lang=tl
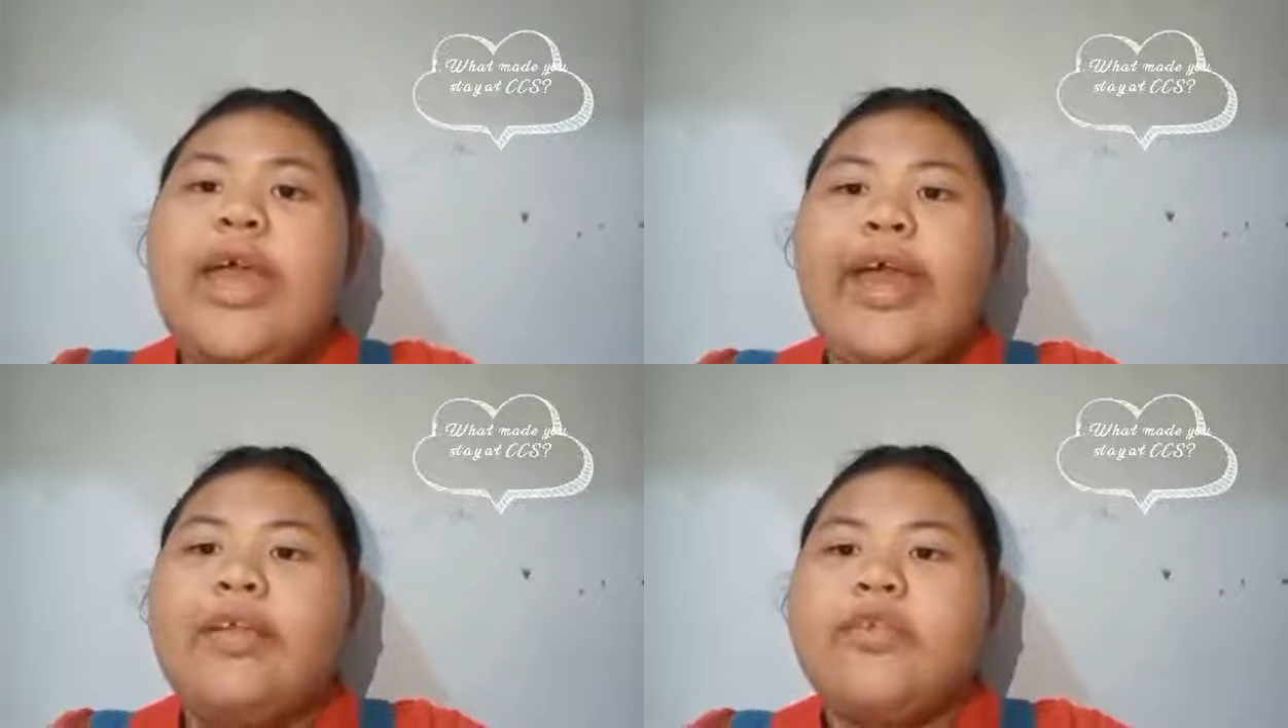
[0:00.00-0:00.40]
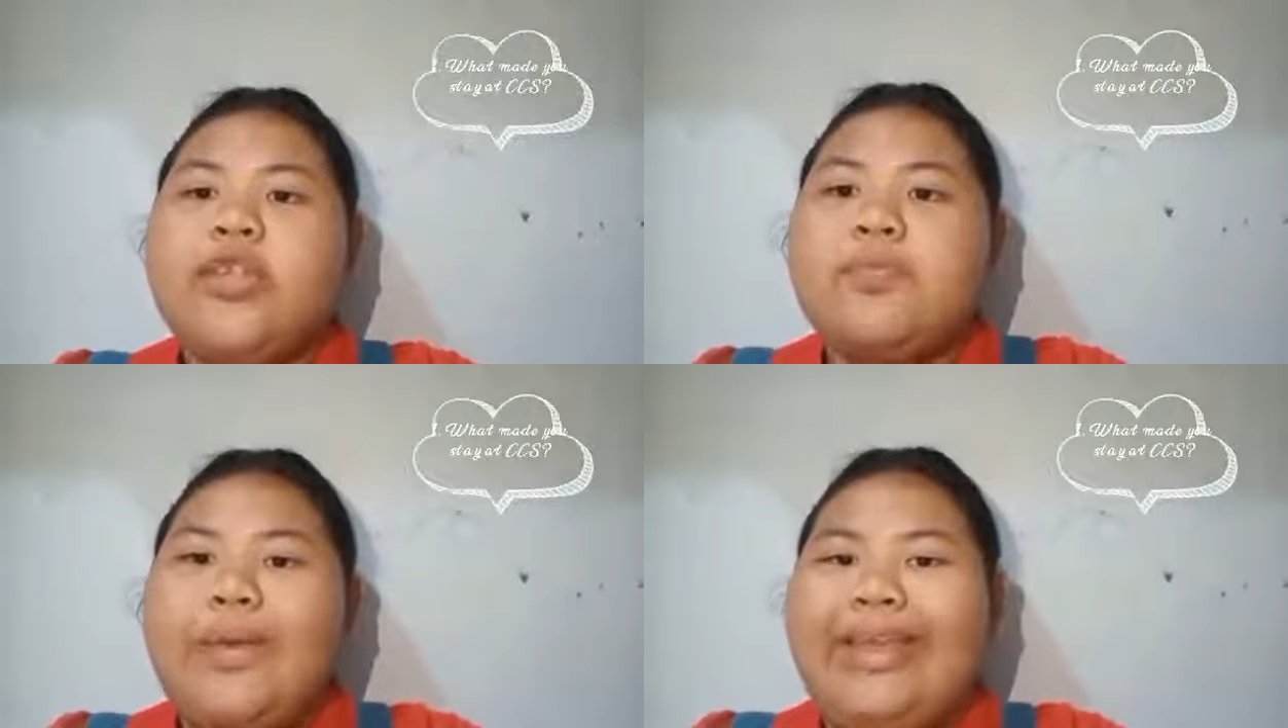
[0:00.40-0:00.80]
and
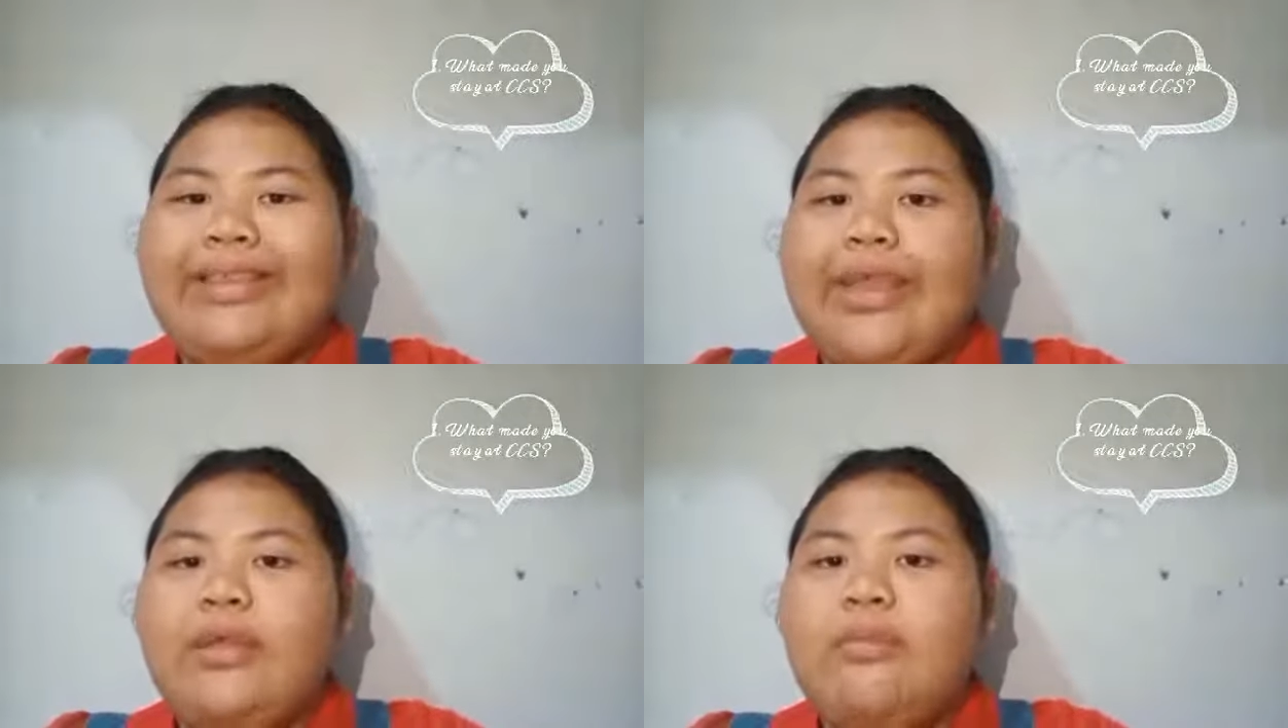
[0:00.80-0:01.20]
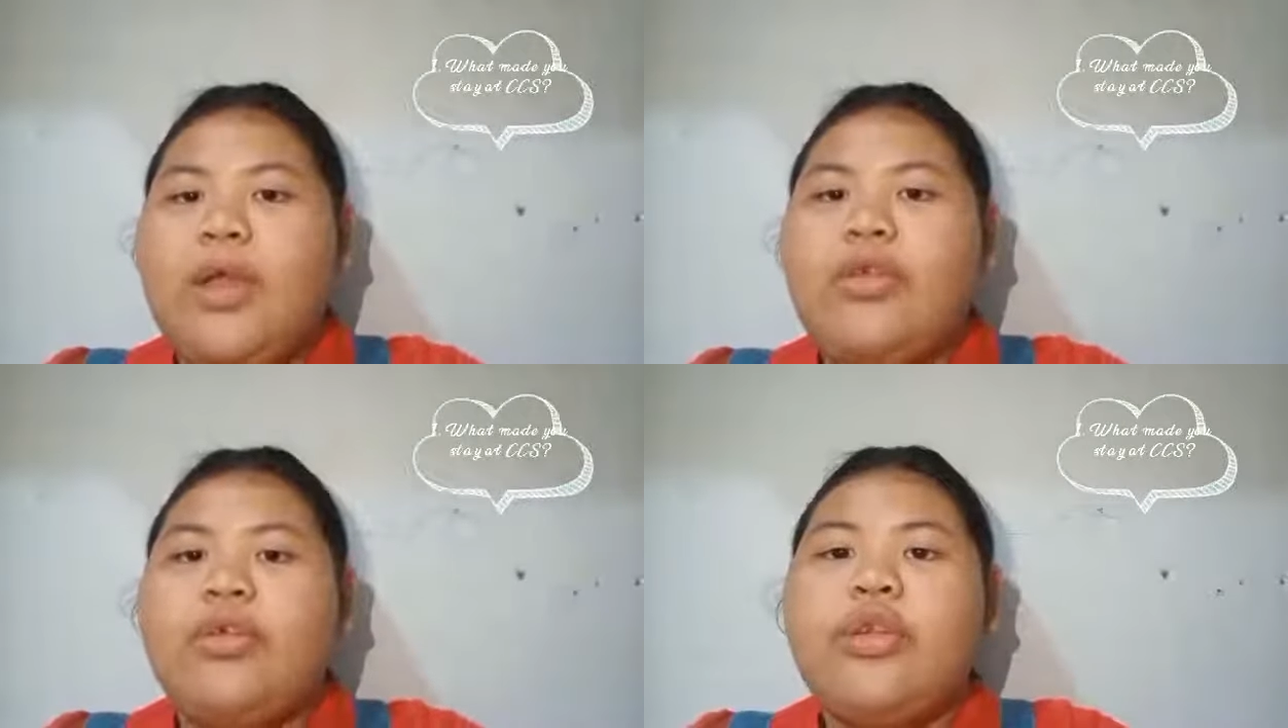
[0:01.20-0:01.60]
respected.
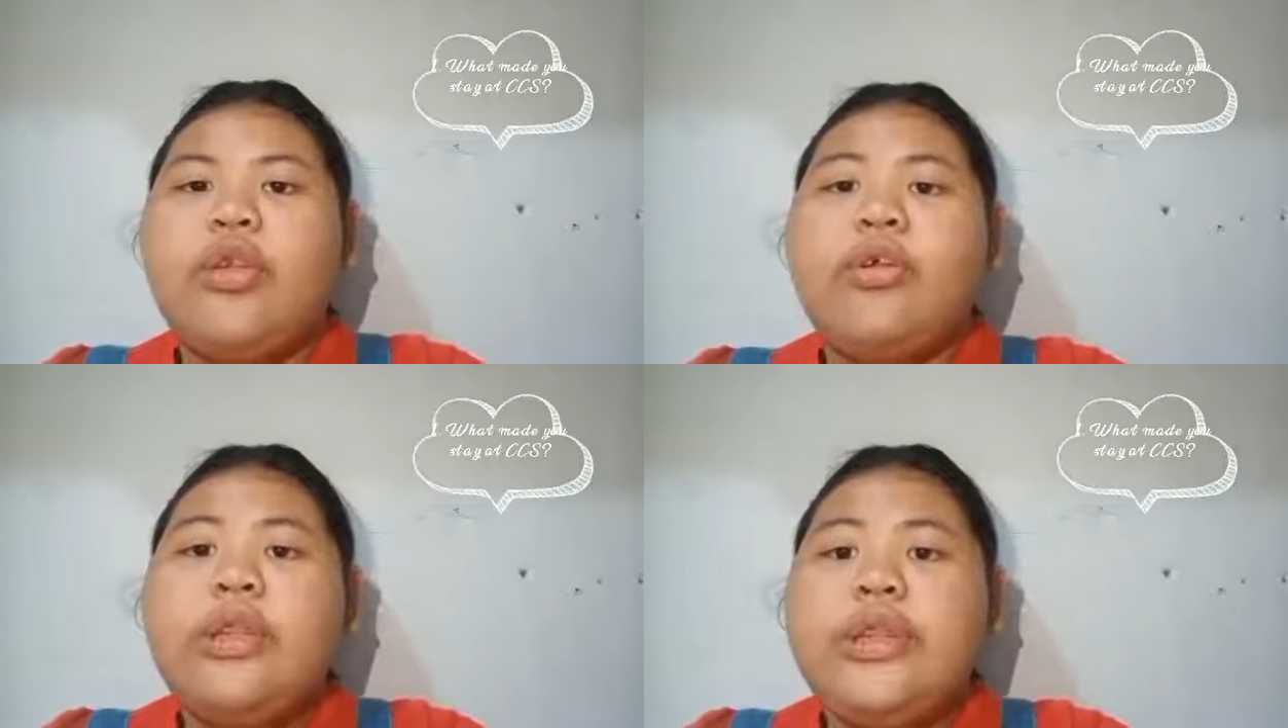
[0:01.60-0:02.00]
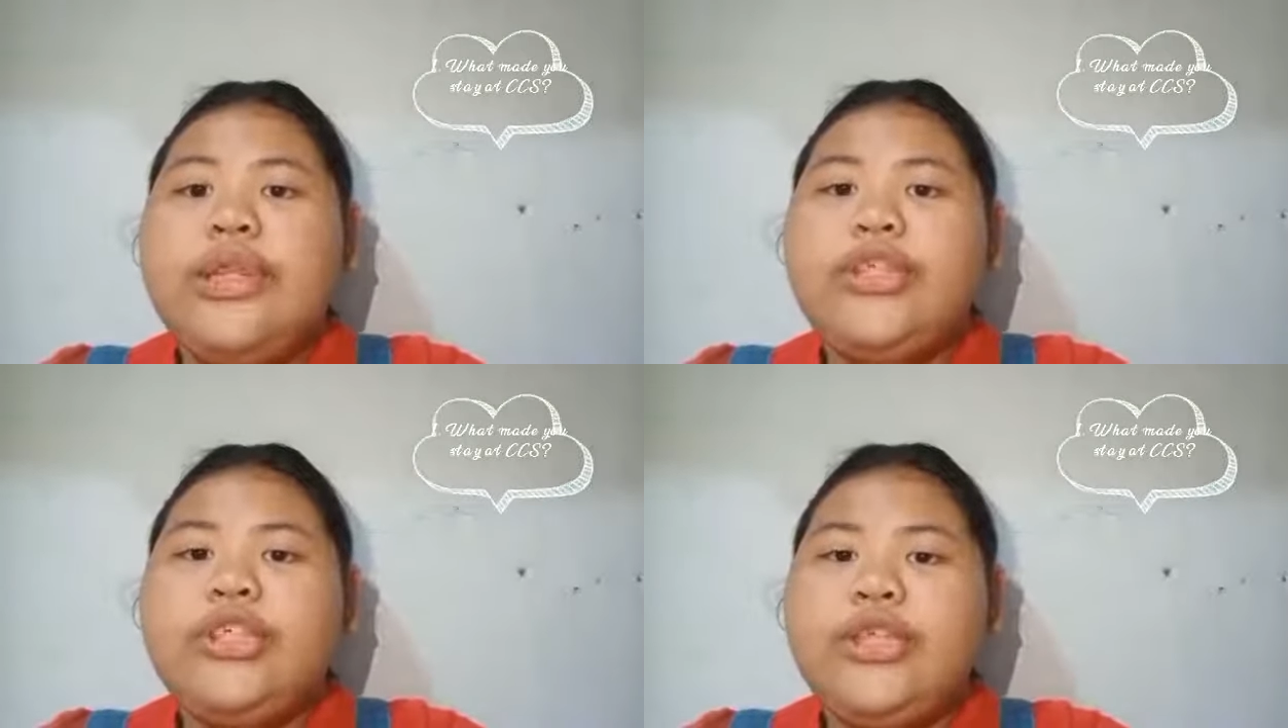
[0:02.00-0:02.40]
Method of
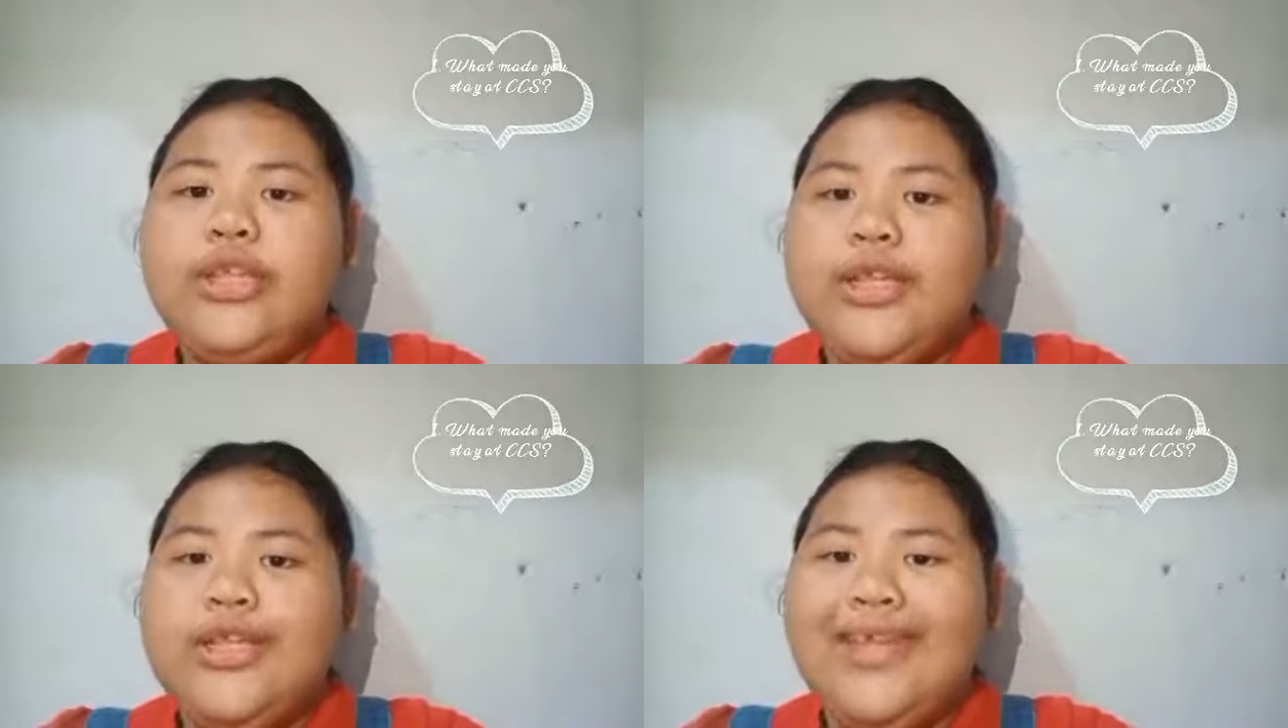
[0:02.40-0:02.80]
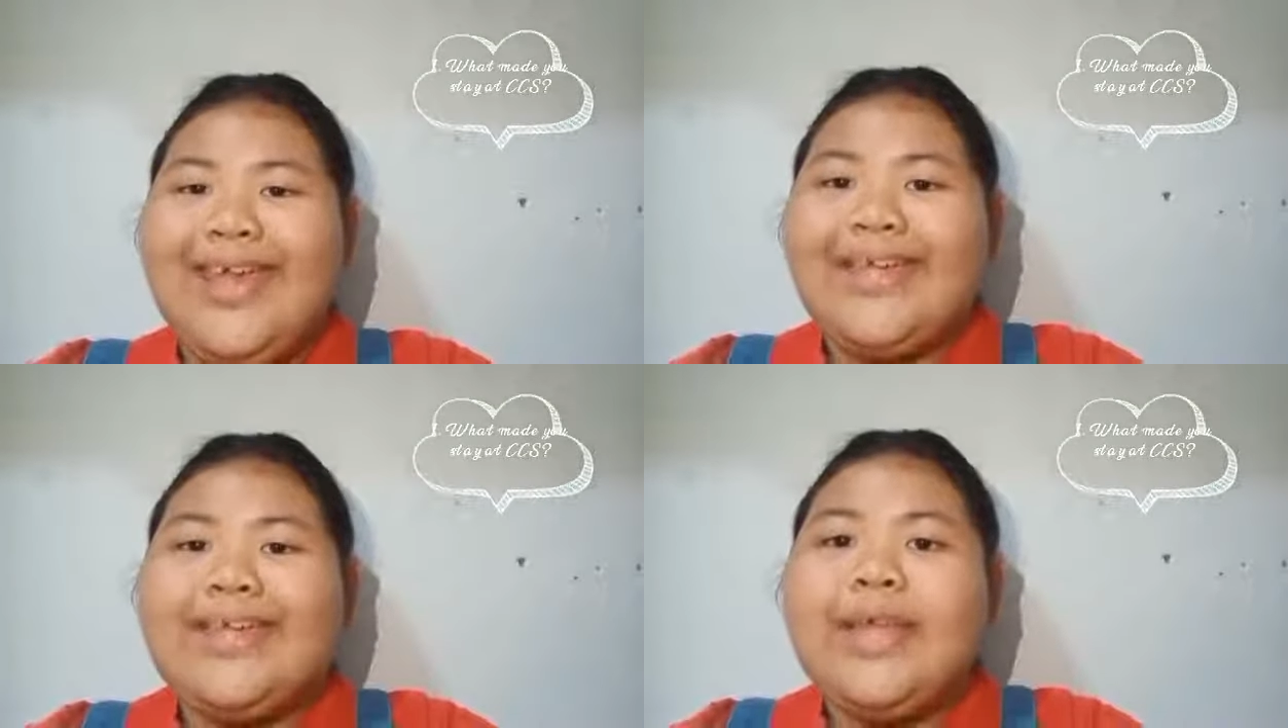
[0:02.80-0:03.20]
teaching is
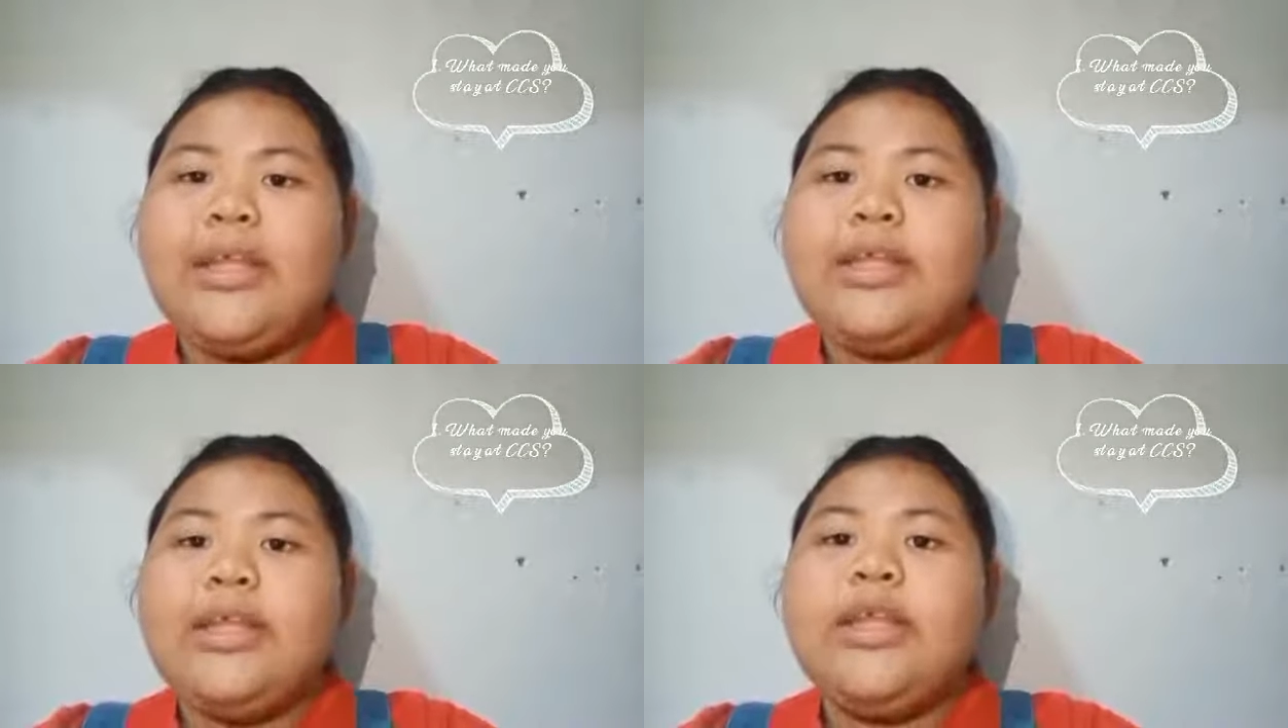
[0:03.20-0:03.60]
excellent